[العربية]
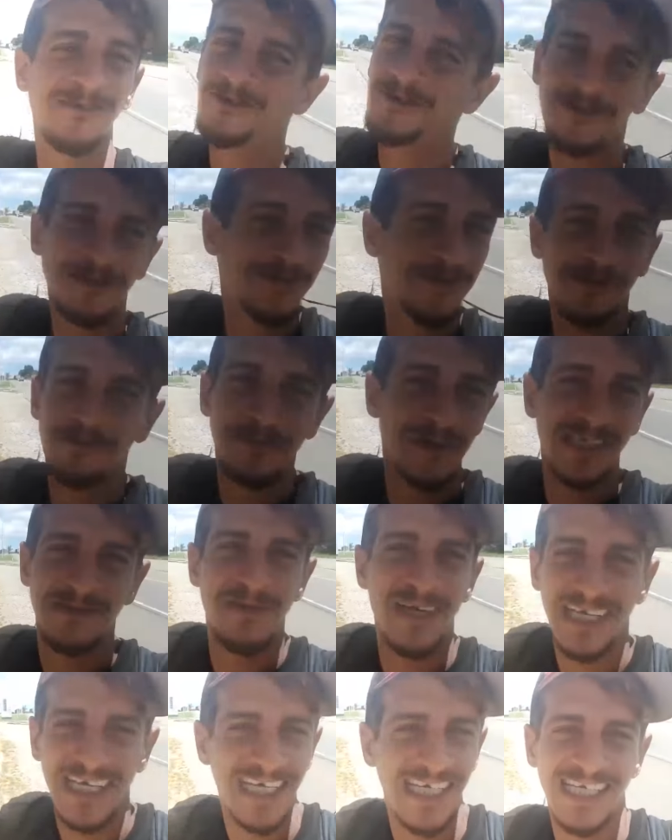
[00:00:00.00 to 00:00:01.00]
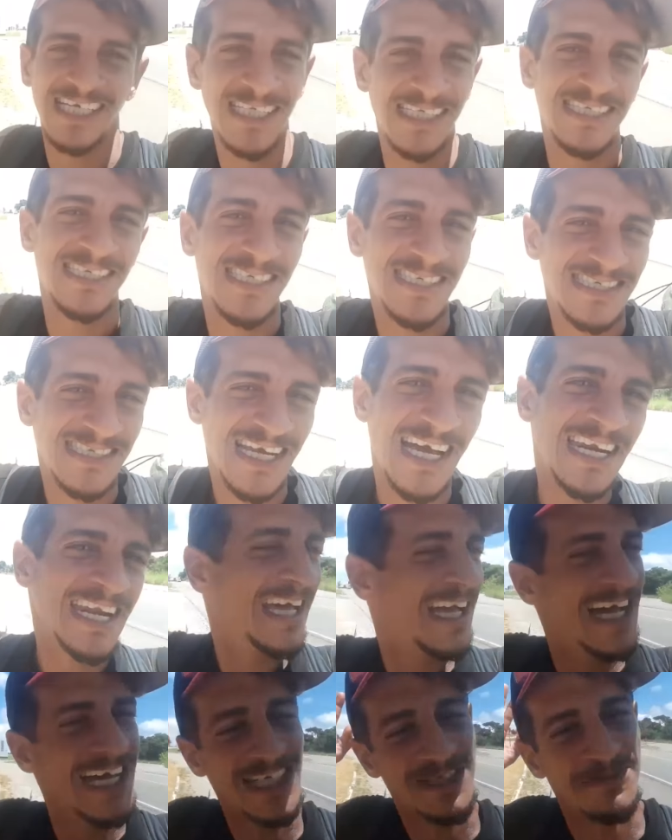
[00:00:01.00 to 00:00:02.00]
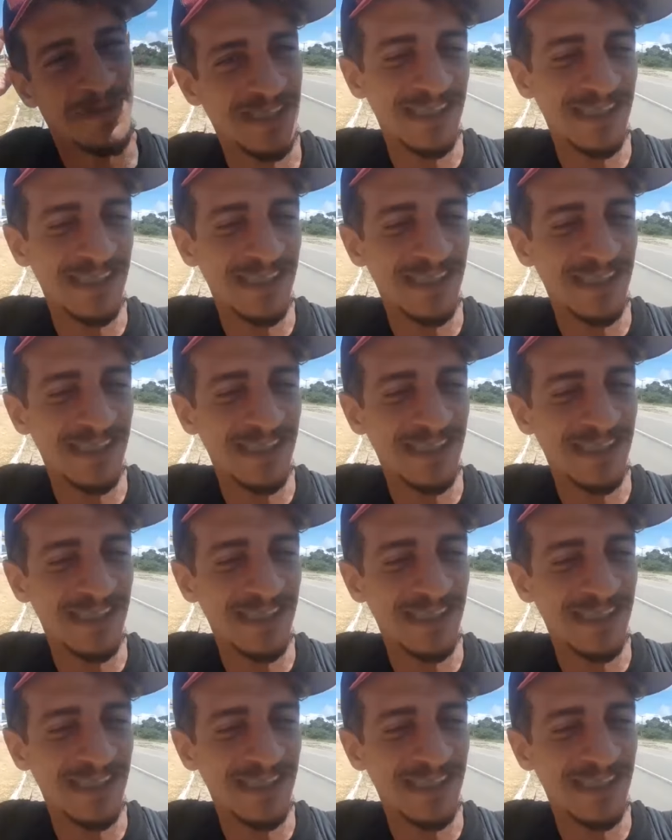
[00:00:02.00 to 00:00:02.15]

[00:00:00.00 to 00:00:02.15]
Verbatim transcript: اوتوستوبات ما كاينينش انا خارج من